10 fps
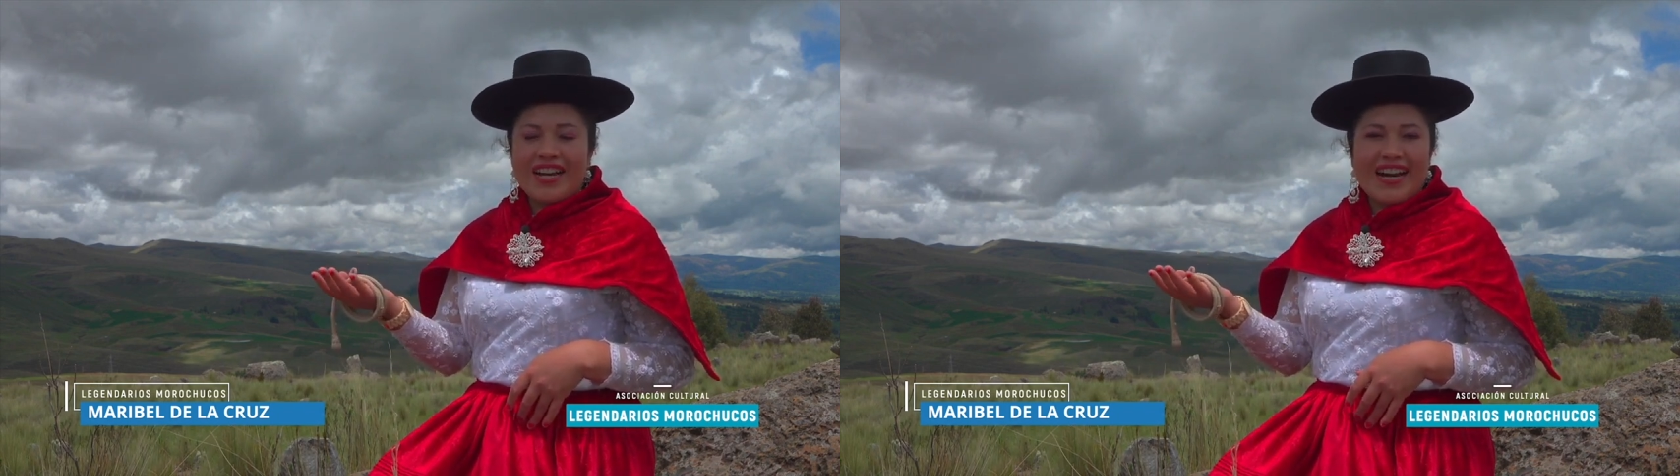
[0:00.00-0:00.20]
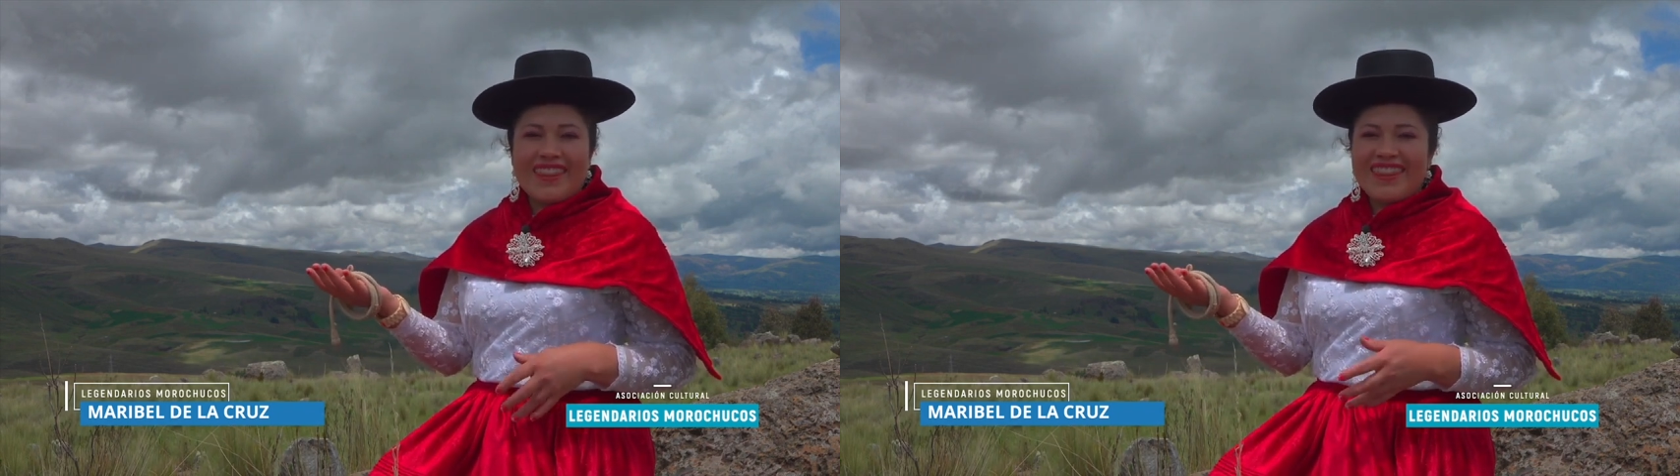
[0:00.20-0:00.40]

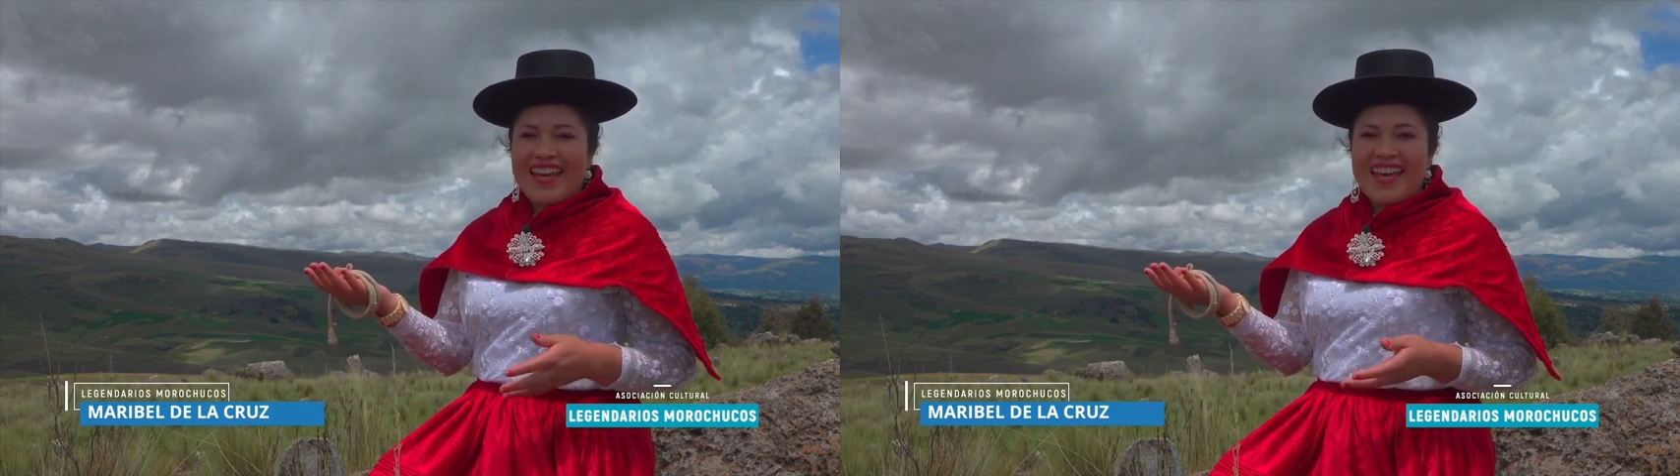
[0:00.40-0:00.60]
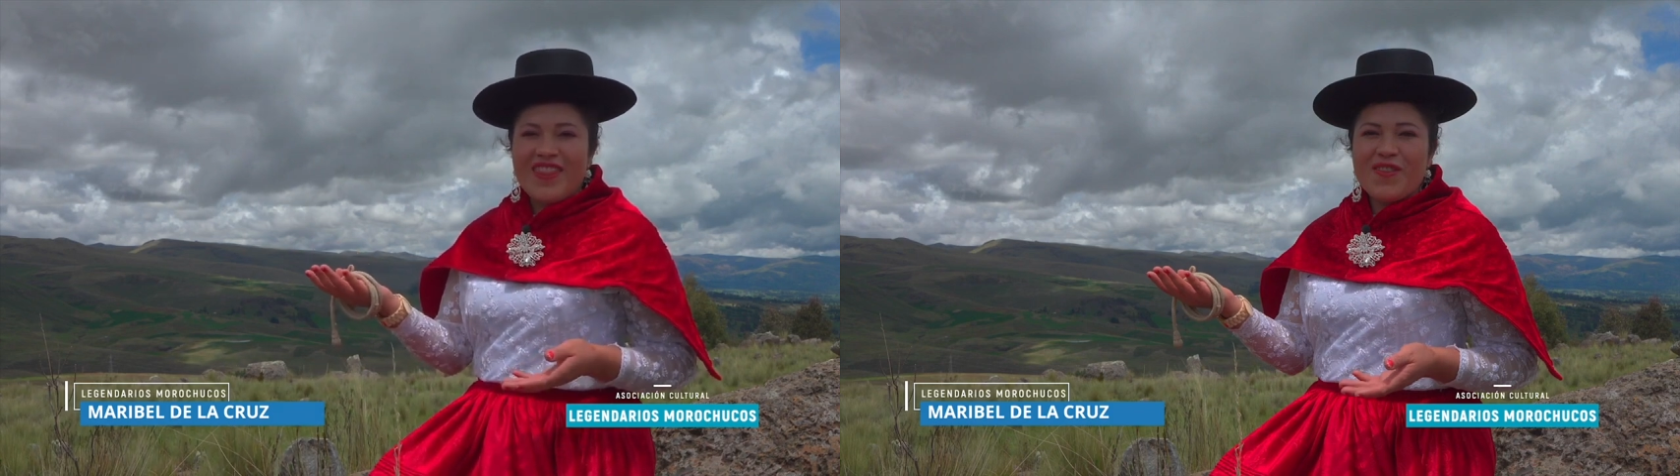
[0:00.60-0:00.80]

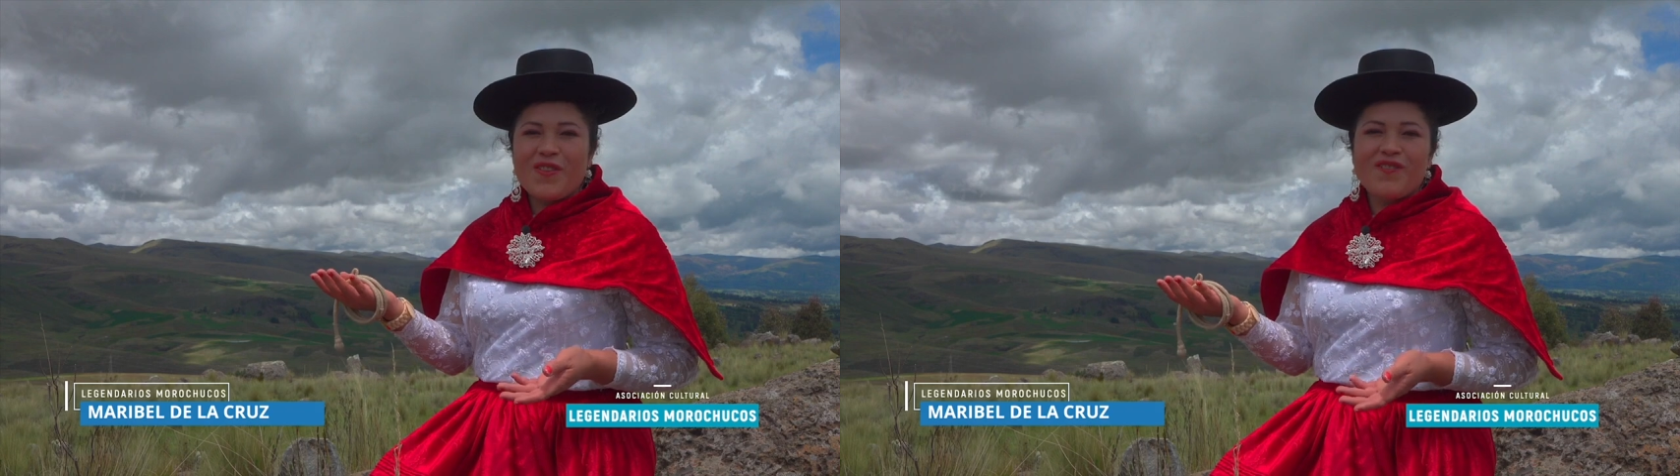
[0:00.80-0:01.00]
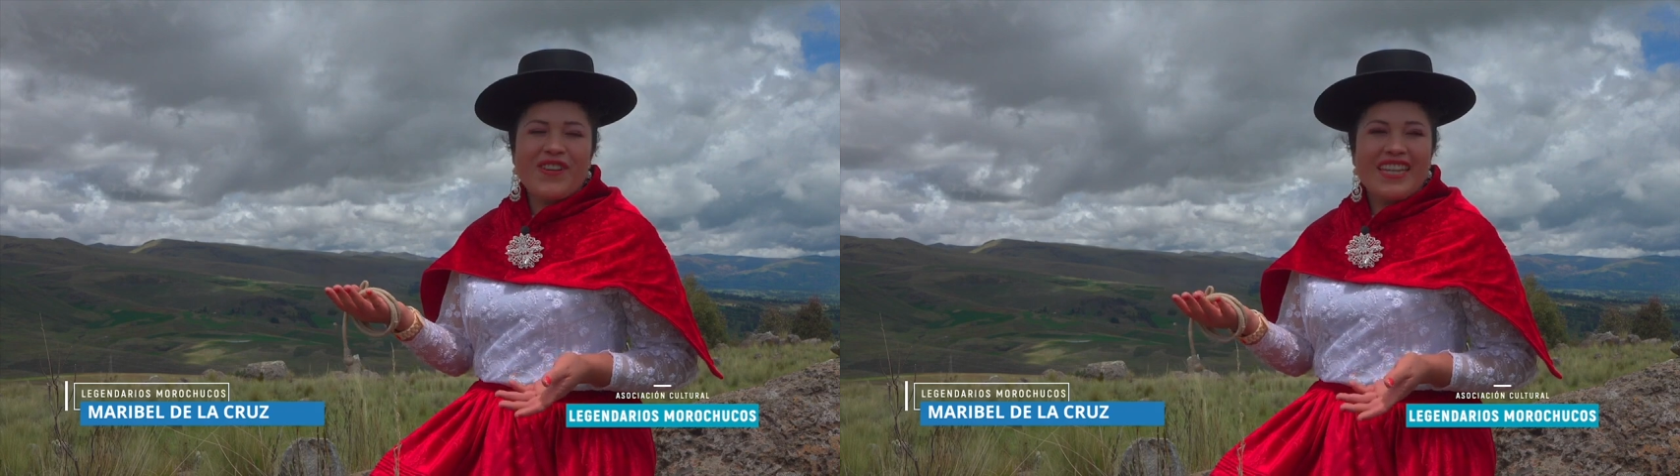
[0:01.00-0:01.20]

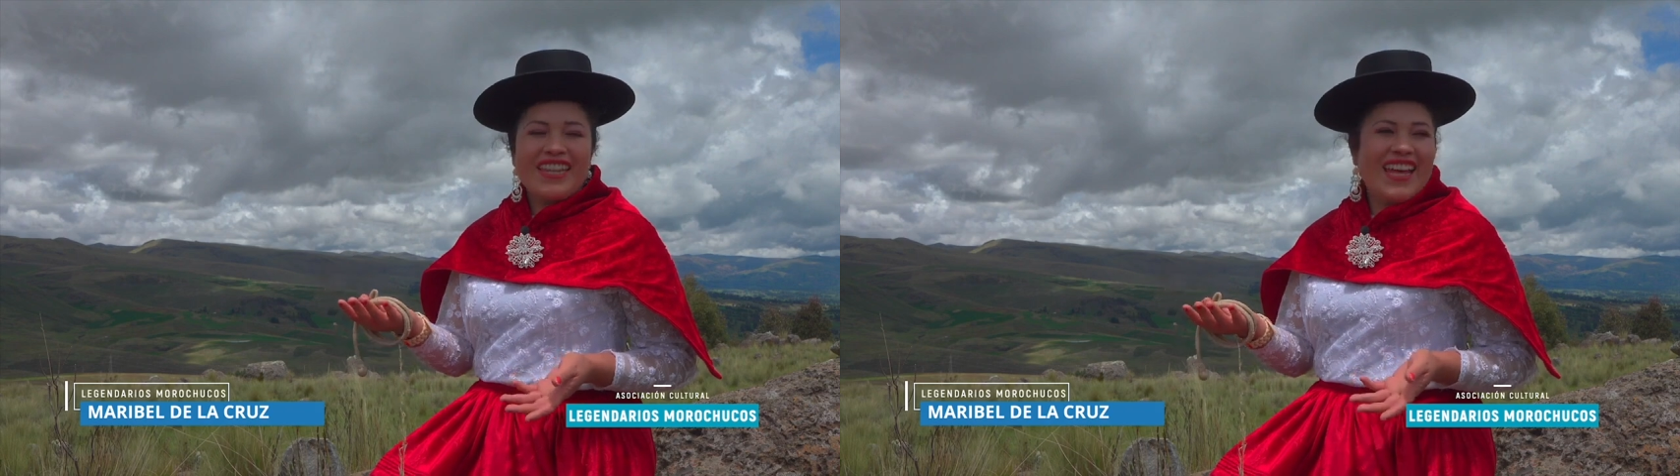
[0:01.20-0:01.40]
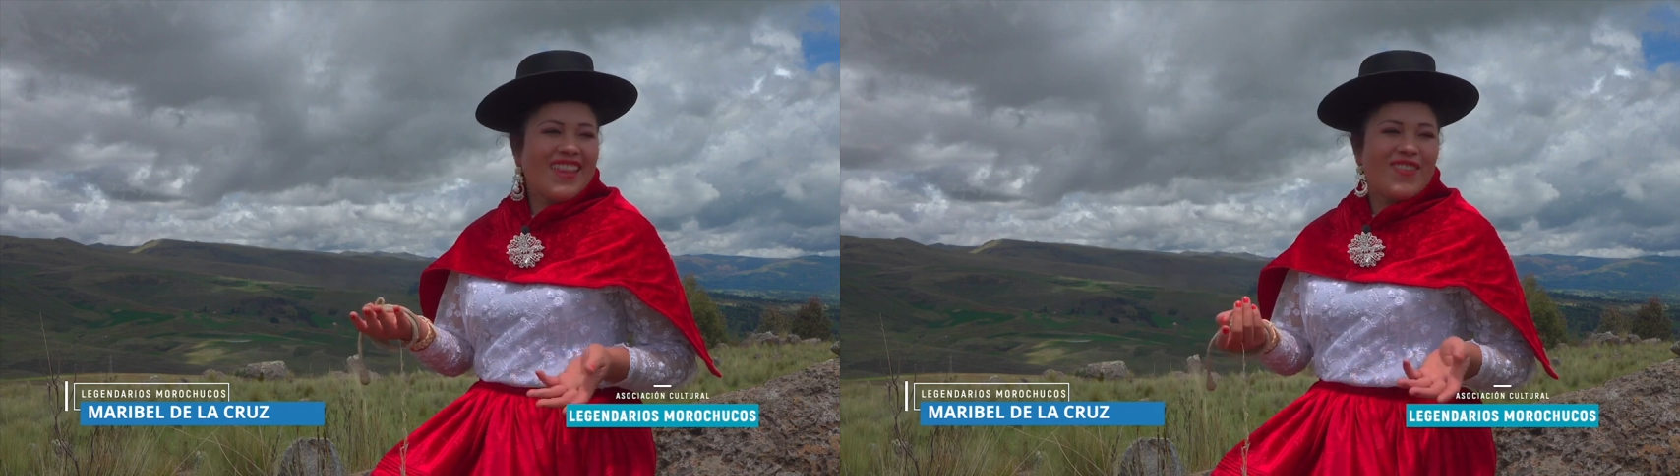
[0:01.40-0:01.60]
cantando,
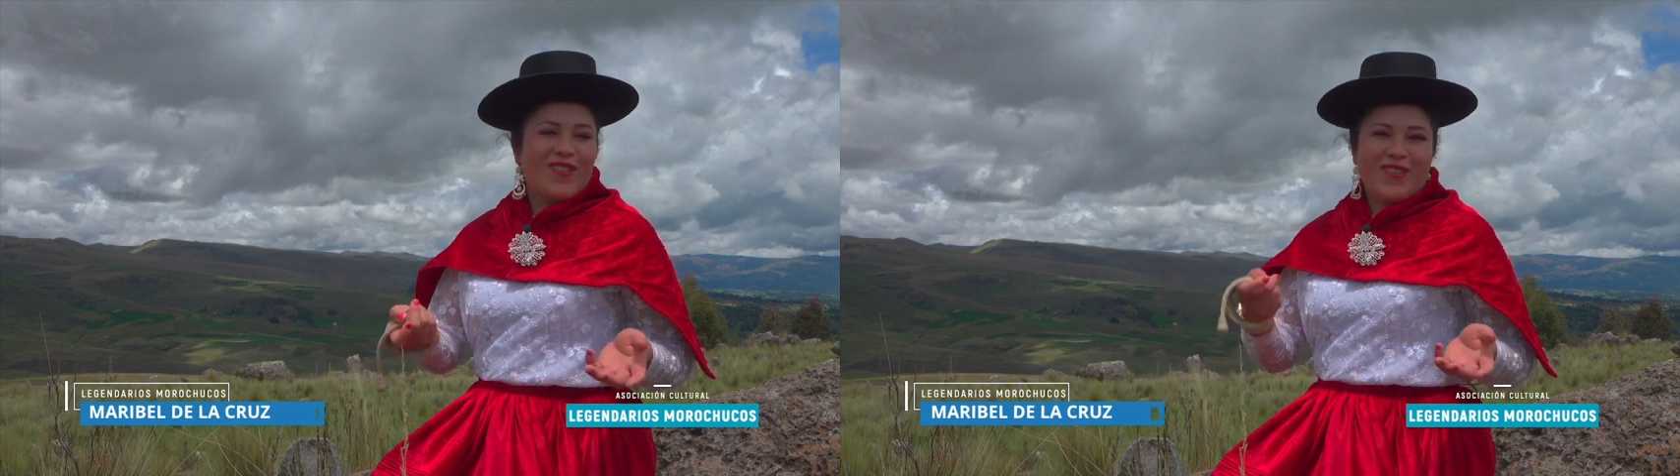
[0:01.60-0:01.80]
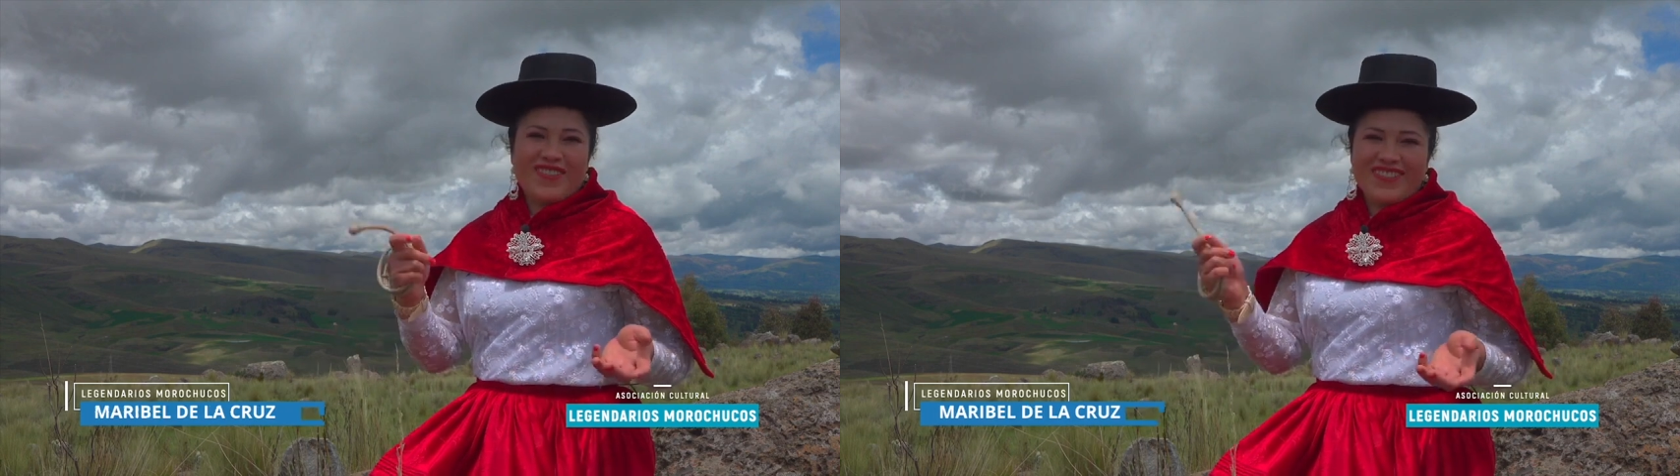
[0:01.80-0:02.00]

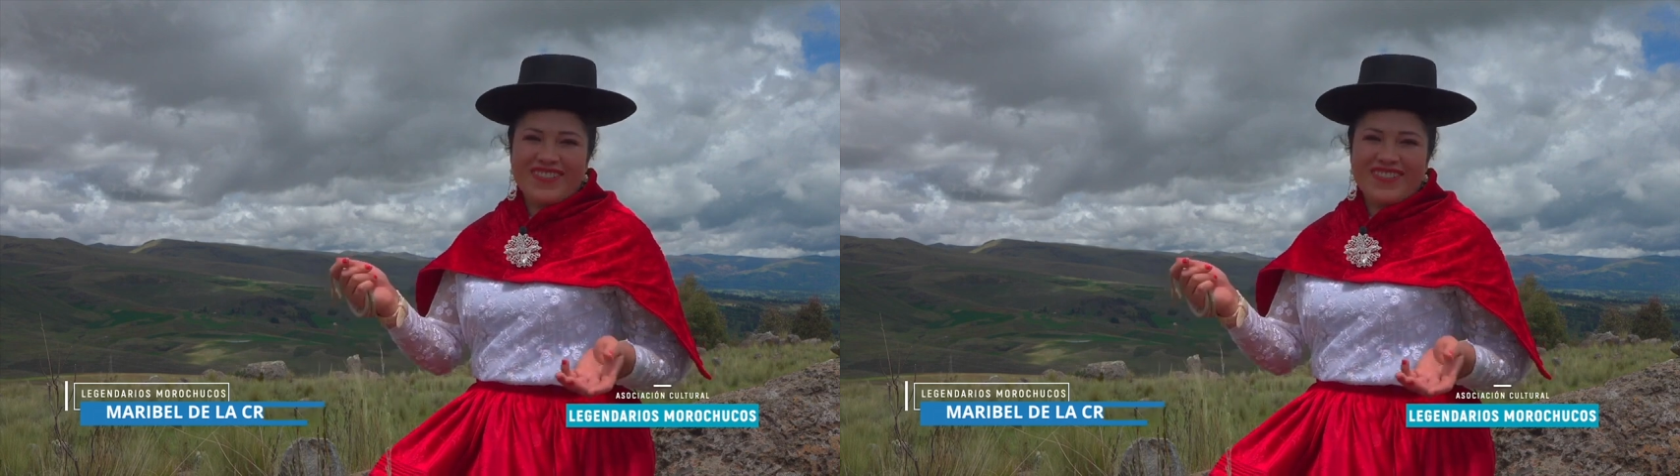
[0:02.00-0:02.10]
bailando.